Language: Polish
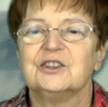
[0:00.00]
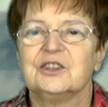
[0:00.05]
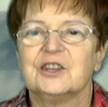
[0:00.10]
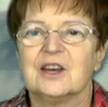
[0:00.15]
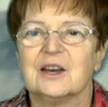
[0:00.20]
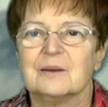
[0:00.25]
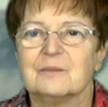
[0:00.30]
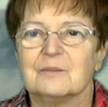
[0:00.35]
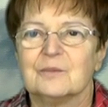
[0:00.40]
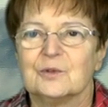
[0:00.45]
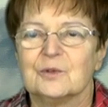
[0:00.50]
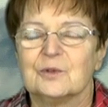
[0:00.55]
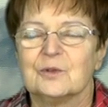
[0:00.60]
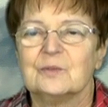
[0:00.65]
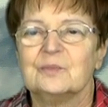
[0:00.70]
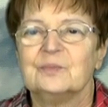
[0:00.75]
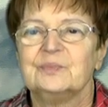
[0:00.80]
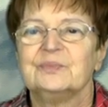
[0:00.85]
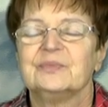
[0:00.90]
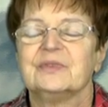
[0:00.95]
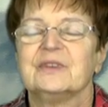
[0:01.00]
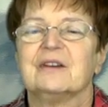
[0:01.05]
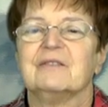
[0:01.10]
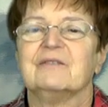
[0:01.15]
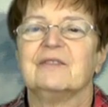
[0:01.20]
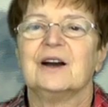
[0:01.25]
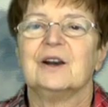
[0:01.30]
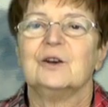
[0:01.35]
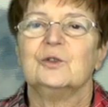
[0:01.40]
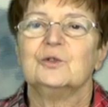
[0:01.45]
temu
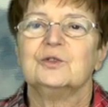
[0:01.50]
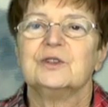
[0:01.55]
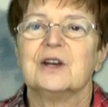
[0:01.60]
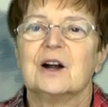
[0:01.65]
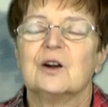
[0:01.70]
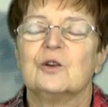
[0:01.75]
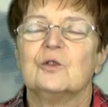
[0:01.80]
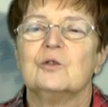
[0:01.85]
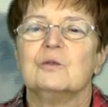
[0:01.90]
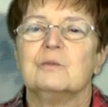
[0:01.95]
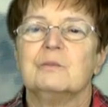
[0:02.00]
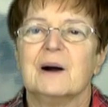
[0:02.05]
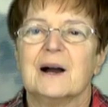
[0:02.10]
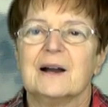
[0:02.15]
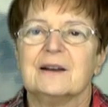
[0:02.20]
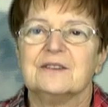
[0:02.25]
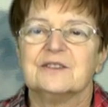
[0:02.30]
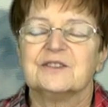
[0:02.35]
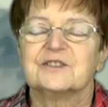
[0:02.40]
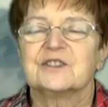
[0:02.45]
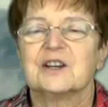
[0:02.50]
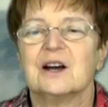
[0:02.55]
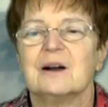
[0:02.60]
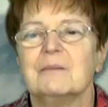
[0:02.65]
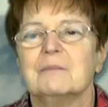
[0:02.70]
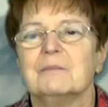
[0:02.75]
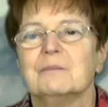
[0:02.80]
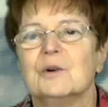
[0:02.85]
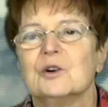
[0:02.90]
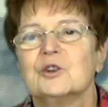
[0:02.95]
waluta kubańska
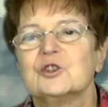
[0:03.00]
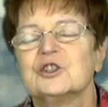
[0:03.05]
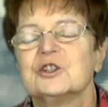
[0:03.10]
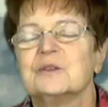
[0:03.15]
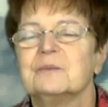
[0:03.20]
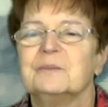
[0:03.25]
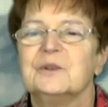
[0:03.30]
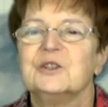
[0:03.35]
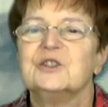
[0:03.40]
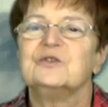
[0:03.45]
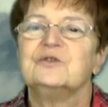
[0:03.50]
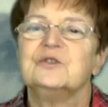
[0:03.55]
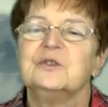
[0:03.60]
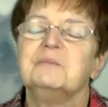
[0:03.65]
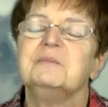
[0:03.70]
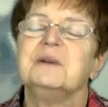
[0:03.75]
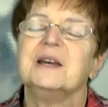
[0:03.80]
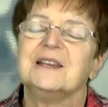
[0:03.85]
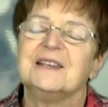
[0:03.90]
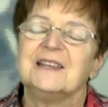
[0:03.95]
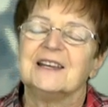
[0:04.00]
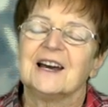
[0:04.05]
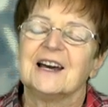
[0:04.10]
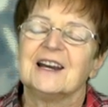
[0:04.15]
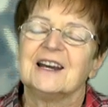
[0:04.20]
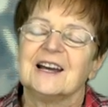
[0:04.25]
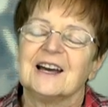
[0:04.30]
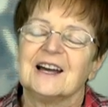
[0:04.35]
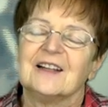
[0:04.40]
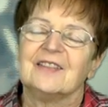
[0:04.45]
może być
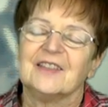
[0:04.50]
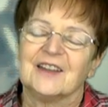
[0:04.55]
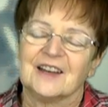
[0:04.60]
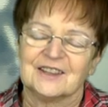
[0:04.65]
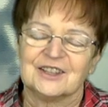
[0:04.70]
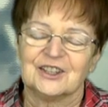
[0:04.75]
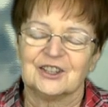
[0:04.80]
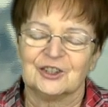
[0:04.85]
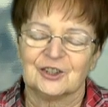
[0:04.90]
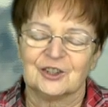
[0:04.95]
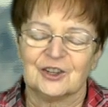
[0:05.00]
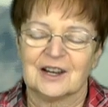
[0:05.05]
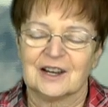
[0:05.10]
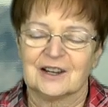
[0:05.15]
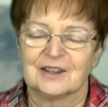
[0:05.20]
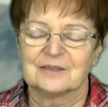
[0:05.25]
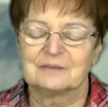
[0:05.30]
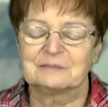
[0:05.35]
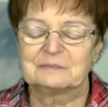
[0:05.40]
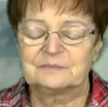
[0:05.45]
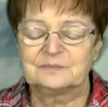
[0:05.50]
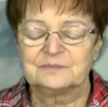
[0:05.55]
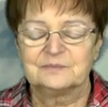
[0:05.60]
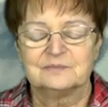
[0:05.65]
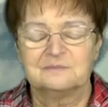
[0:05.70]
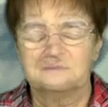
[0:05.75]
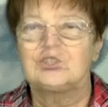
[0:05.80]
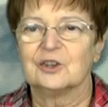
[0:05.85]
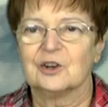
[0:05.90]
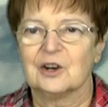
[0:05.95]
wymieniana na te dolary.
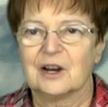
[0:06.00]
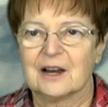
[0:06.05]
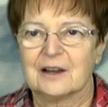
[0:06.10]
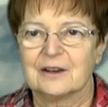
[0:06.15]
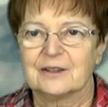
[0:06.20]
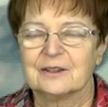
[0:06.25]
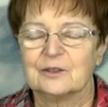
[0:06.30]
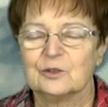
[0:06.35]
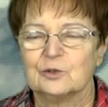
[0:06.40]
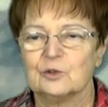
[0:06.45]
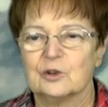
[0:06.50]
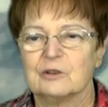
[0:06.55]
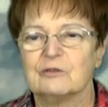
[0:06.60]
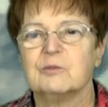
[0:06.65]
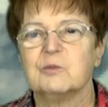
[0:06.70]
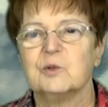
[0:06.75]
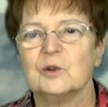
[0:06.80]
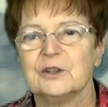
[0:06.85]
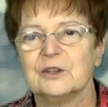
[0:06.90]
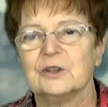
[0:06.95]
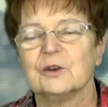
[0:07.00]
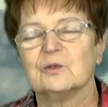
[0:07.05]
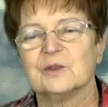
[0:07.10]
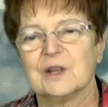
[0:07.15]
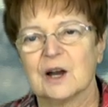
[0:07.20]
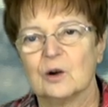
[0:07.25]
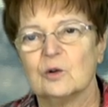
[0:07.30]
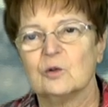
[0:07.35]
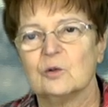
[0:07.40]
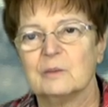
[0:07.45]
Te dolary, które wpłyną
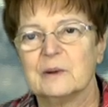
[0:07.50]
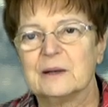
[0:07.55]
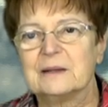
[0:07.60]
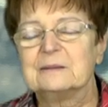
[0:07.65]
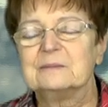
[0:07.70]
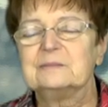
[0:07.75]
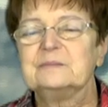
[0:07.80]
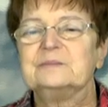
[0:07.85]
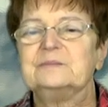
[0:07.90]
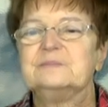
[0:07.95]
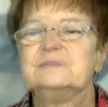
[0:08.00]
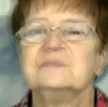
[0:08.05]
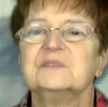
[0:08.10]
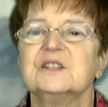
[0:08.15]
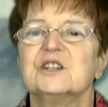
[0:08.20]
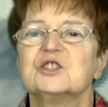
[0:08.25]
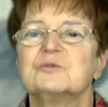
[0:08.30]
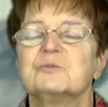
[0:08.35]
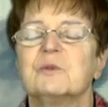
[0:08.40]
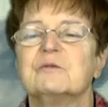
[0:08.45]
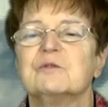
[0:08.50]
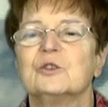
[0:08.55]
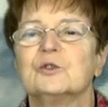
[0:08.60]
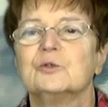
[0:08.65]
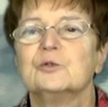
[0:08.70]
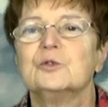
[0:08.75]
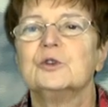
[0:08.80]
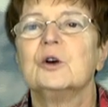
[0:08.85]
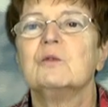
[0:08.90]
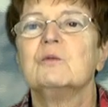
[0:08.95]
na Kubę,
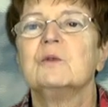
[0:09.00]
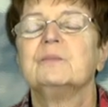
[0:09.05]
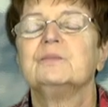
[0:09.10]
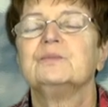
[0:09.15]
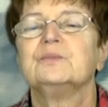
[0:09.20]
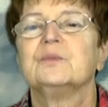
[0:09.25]
spowodują